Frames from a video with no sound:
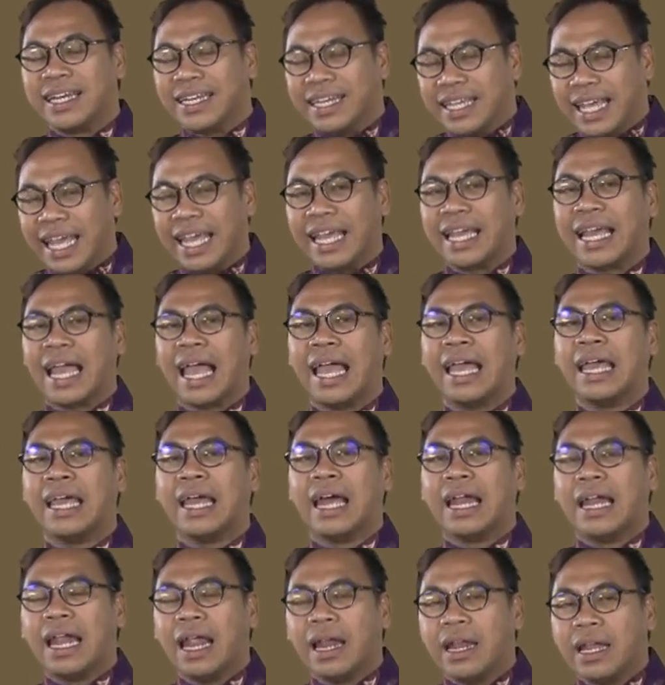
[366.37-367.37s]
นี่เองฮะ
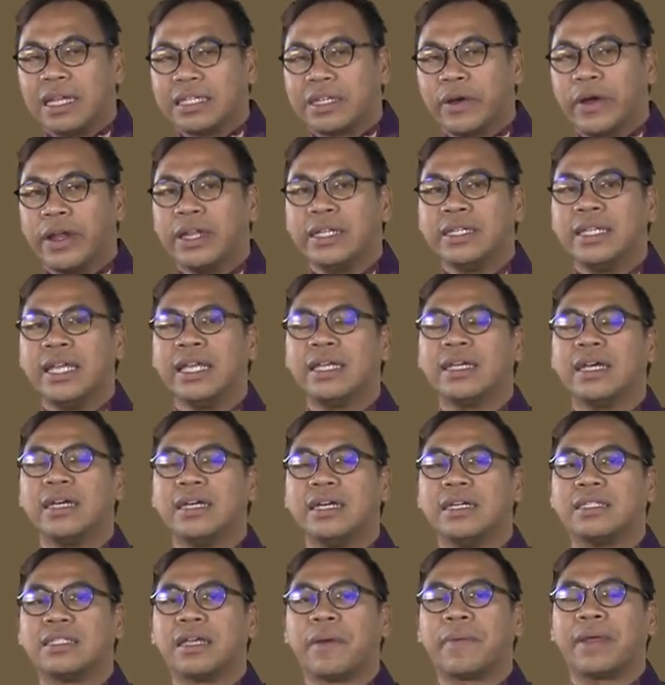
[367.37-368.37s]
และเลยจากวัดอรัญยิกก็
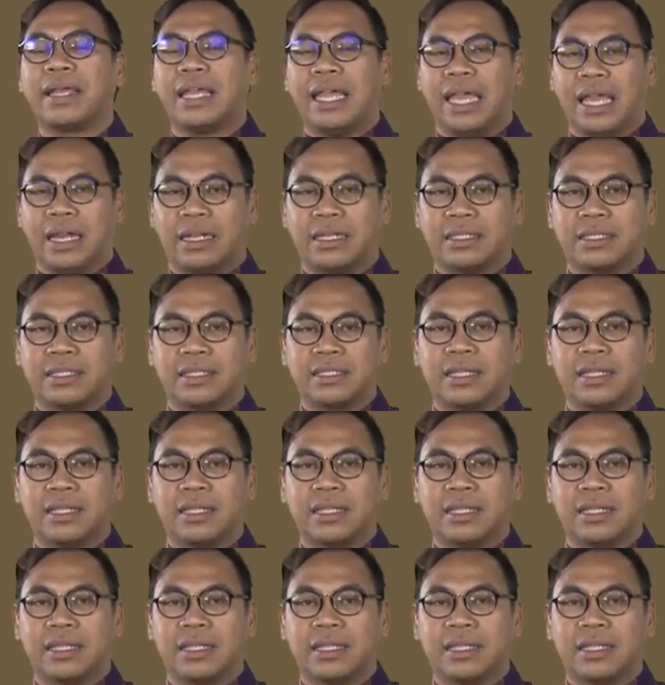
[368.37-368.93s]
คือจะไปเขต